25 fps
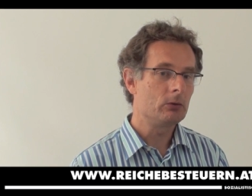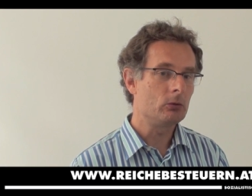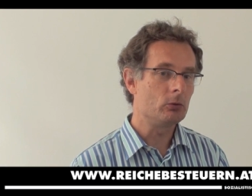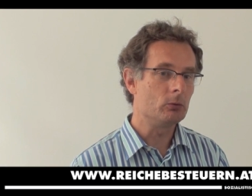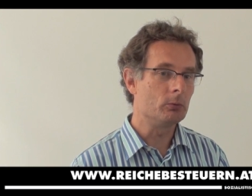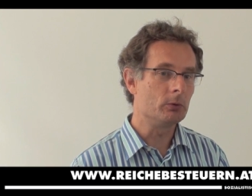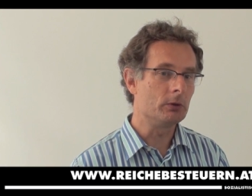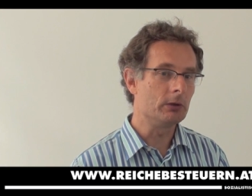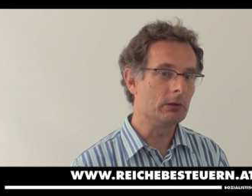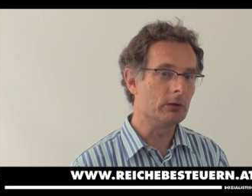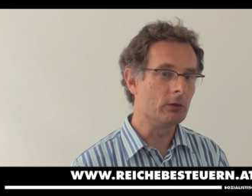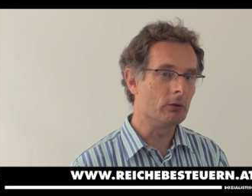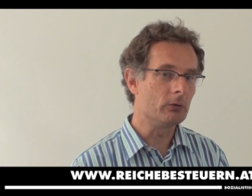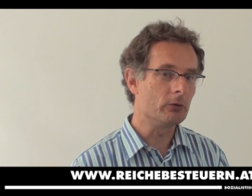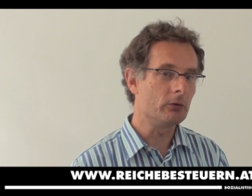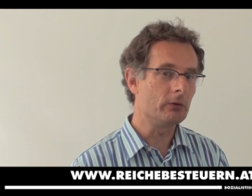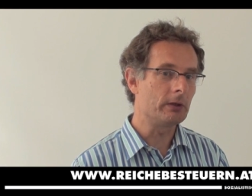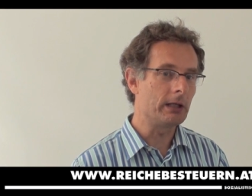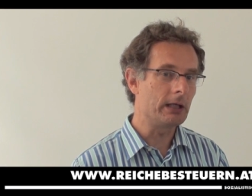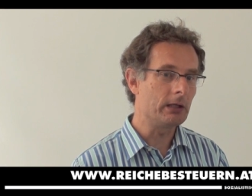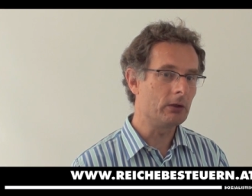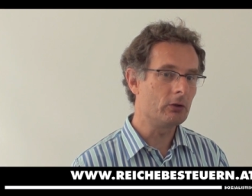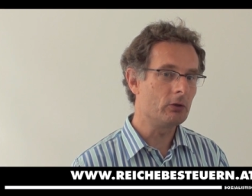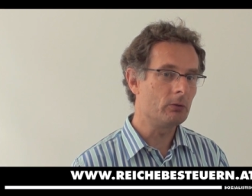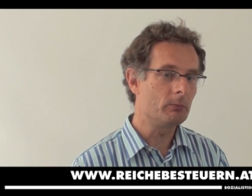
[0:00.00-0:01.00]
über die Lohn- und
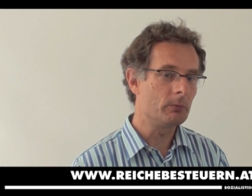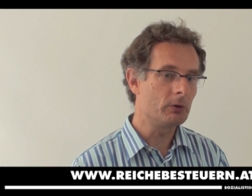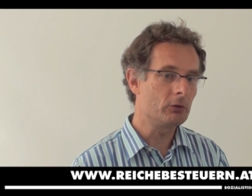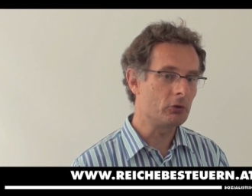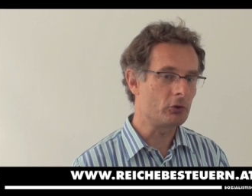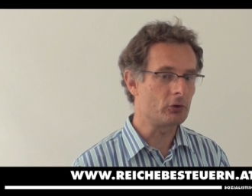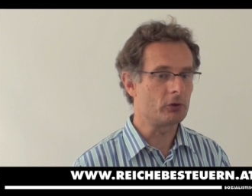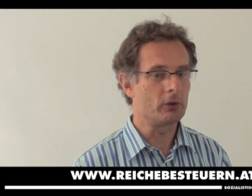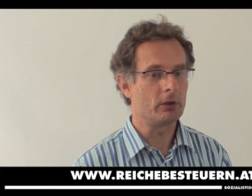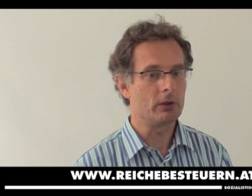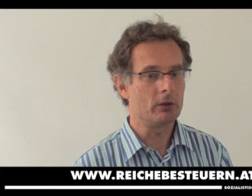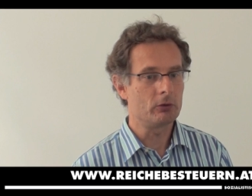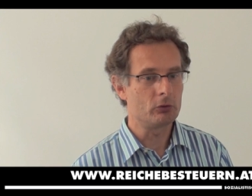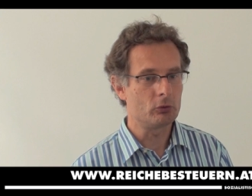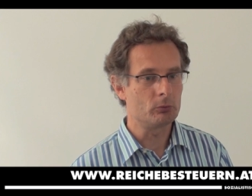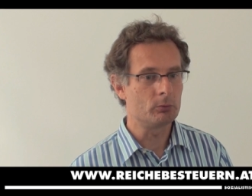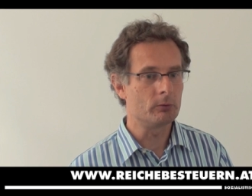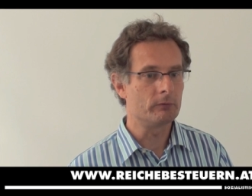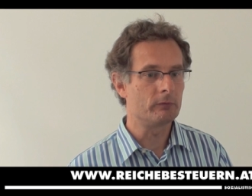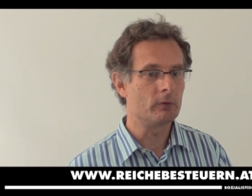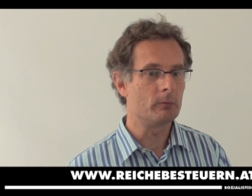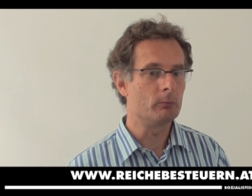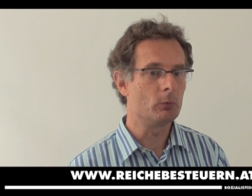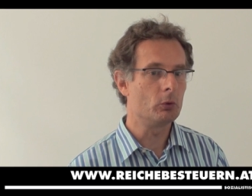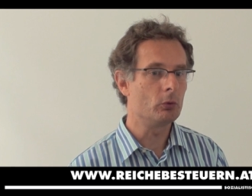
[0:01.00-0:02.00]
Einkommensteuer und über
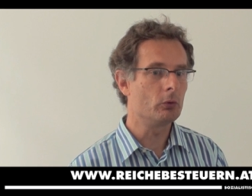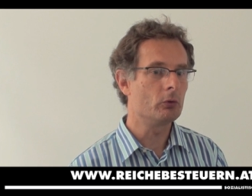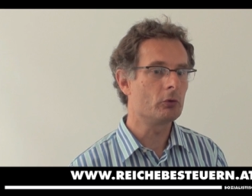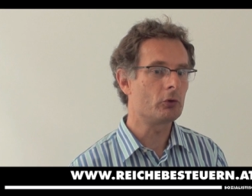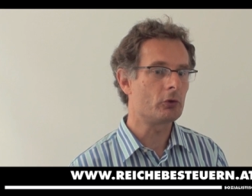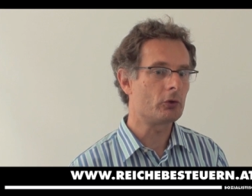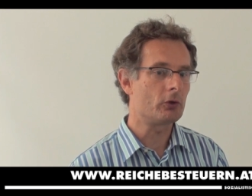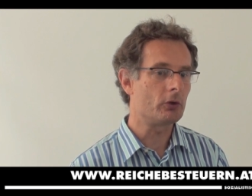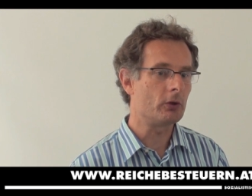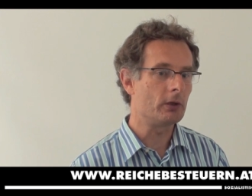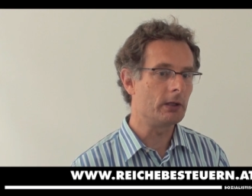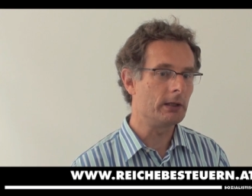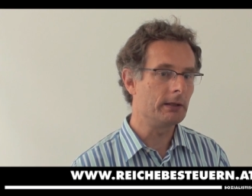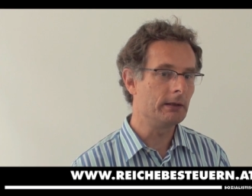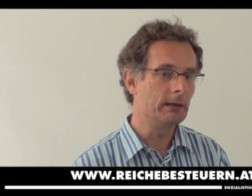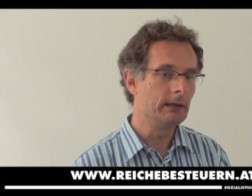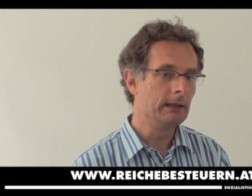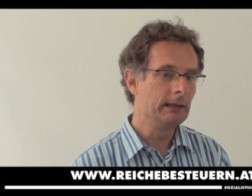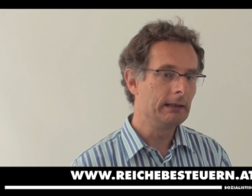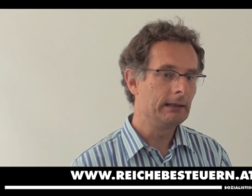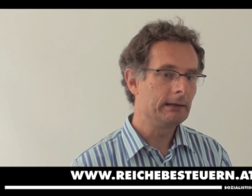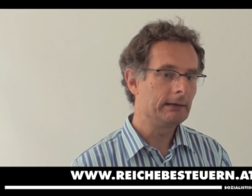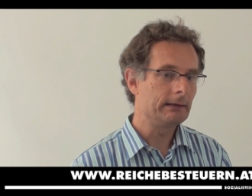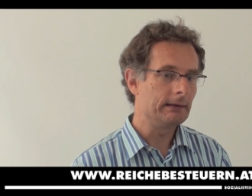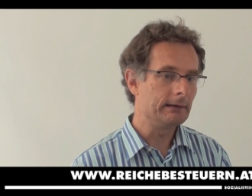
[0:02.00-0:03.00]
Vermögensteuern,
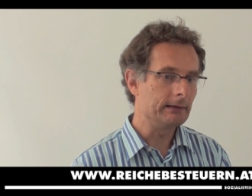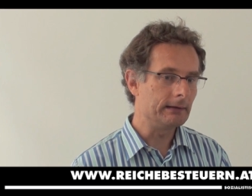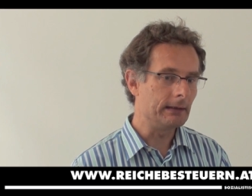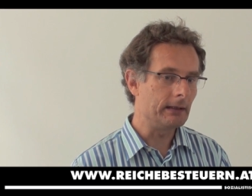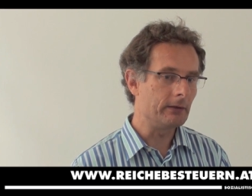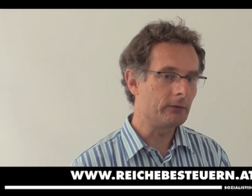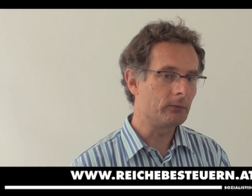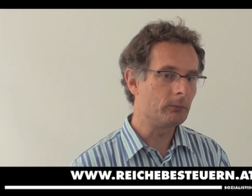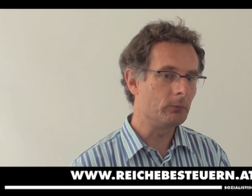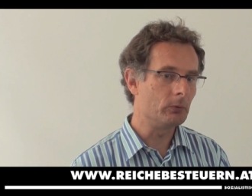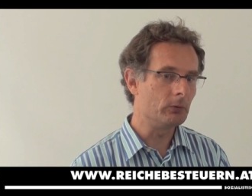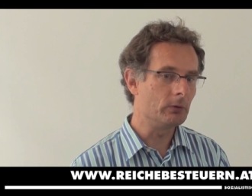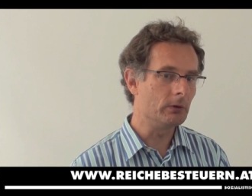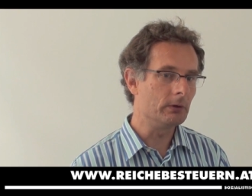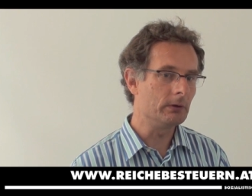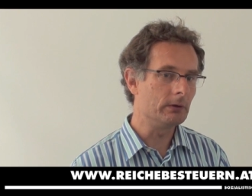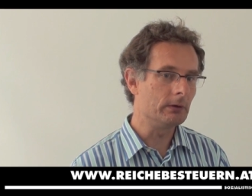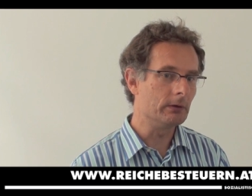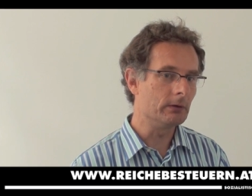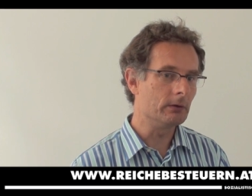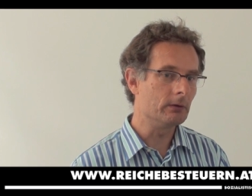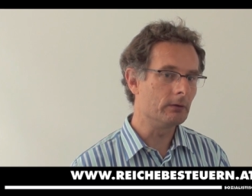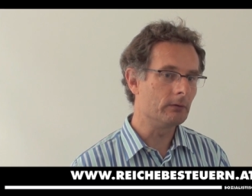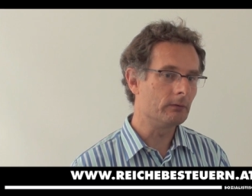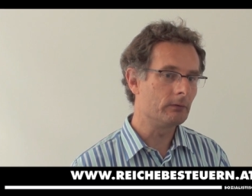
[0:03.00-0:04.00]
denn das würde
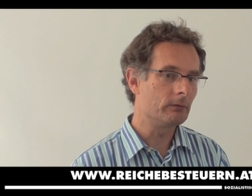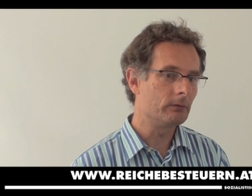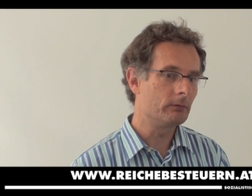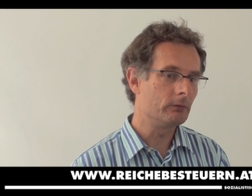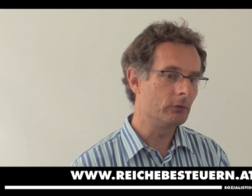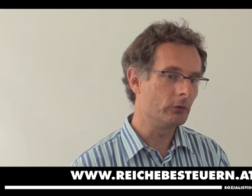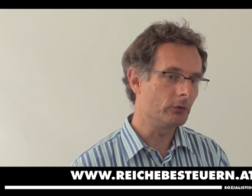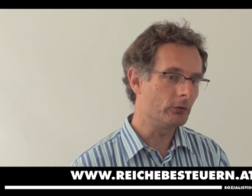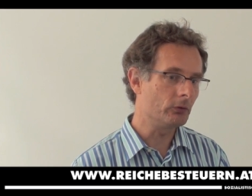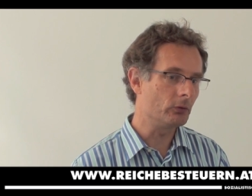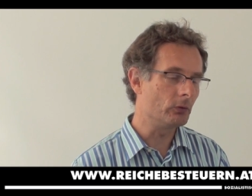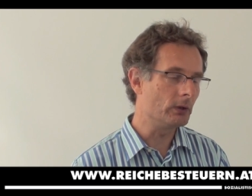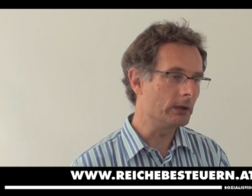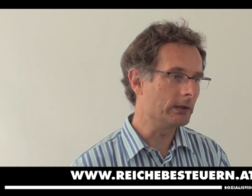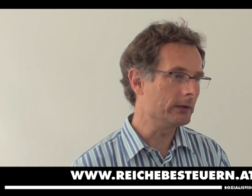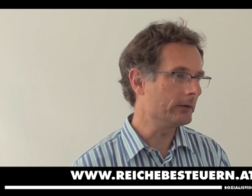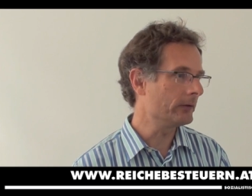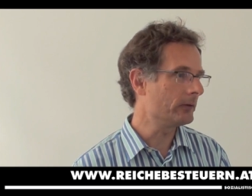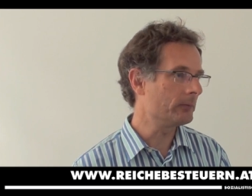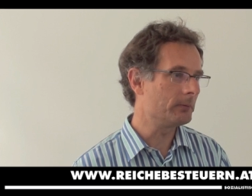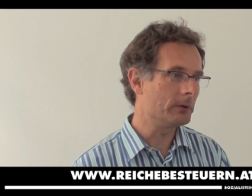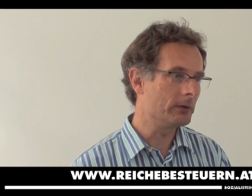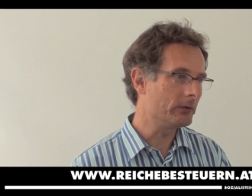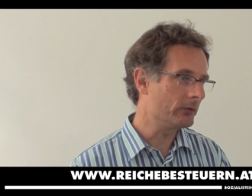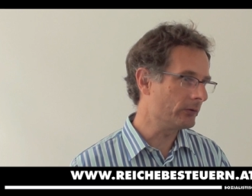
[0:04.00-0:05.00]
dafür sorgen,
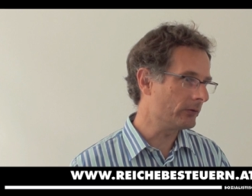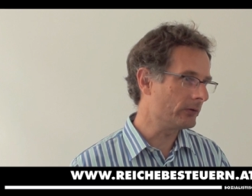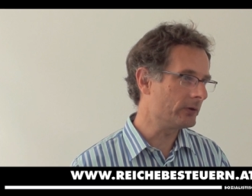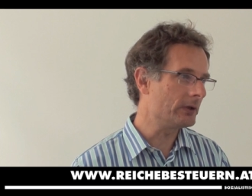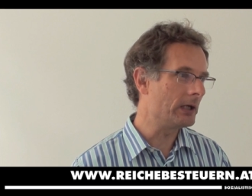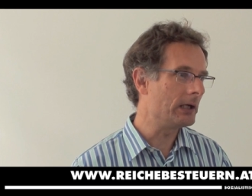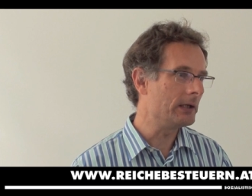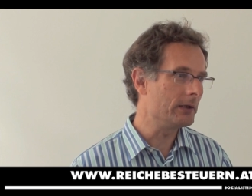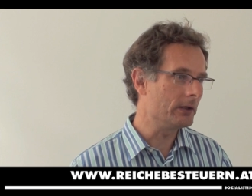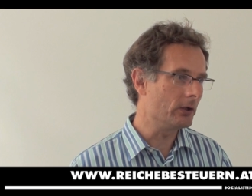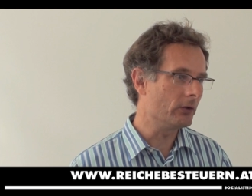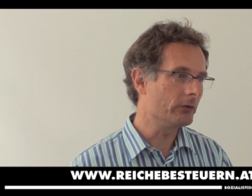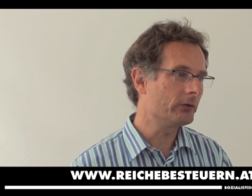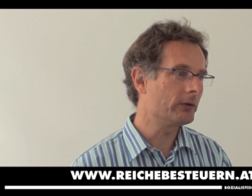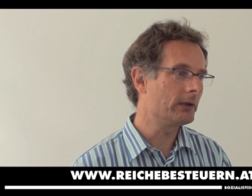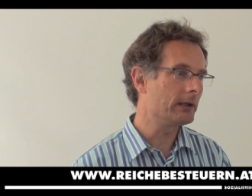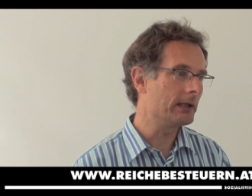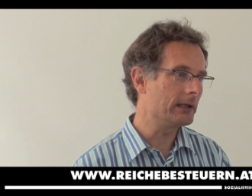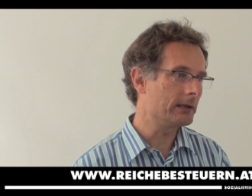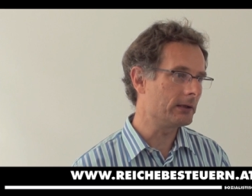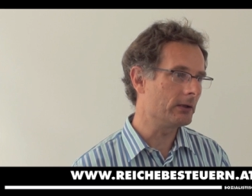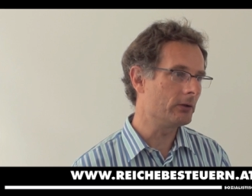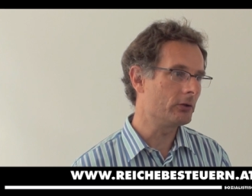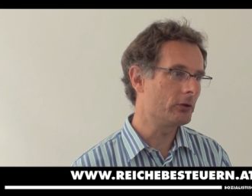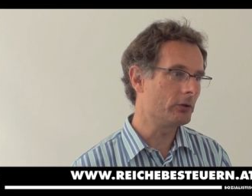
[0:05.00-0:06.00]
dass wir einen sozialen
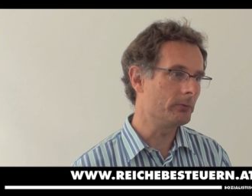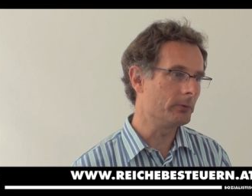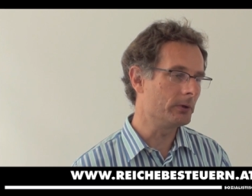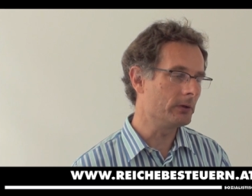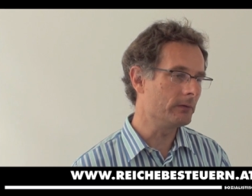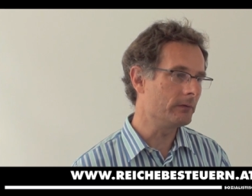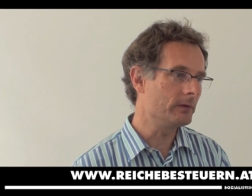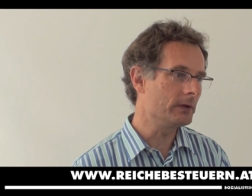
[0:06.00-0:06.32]
Ausgleich auch über die